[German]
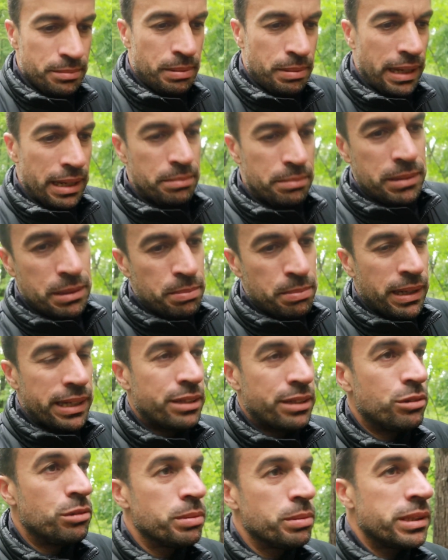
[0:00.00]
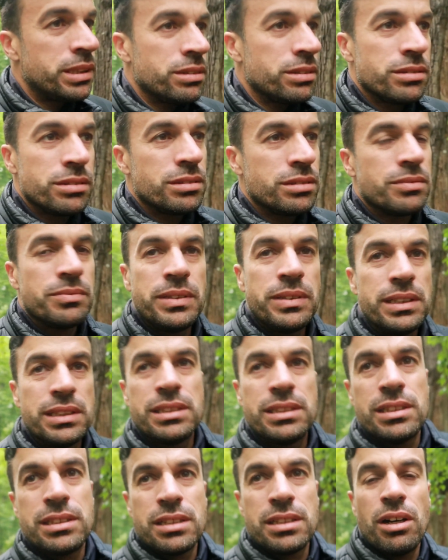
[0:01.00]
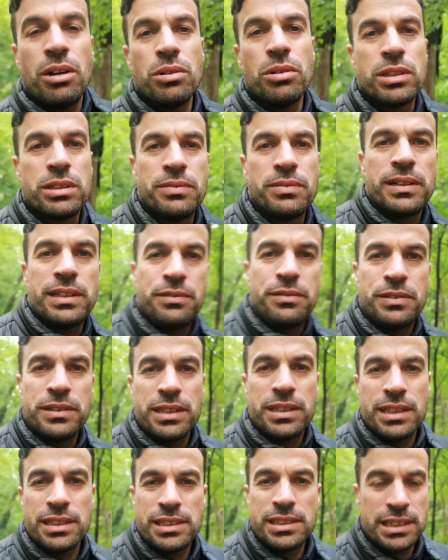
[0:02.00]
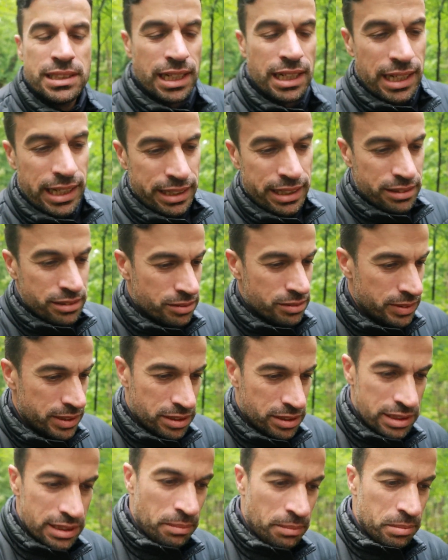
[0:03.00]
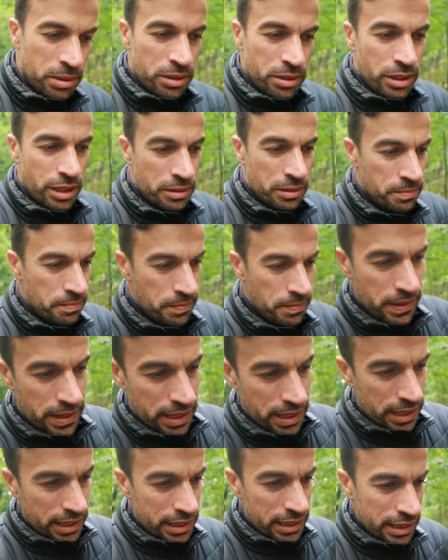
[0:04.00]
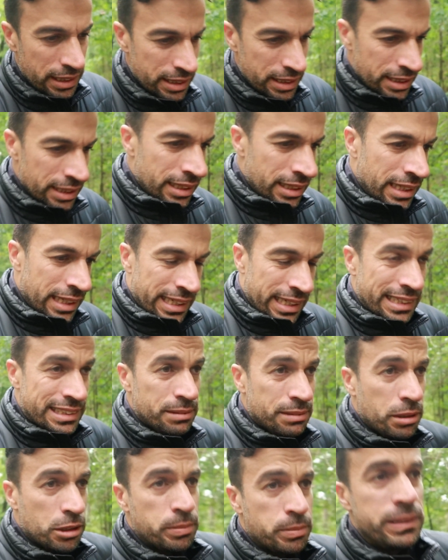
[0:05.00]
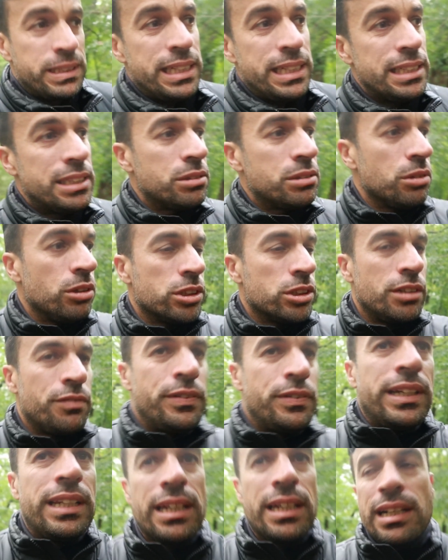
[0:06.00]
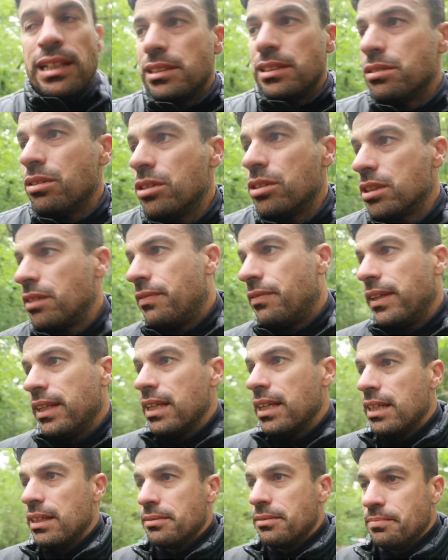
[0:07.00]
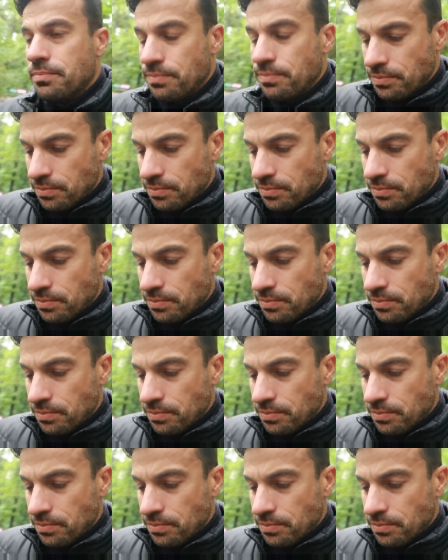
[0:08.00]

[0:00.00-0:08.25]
bleiben die beiden übrig und irgendwie ist das traurig, weil ich finde, dass die drei irgendwie zusammengehören. Jetzt aber speziell zu Roger Federer. Also Roger Federer,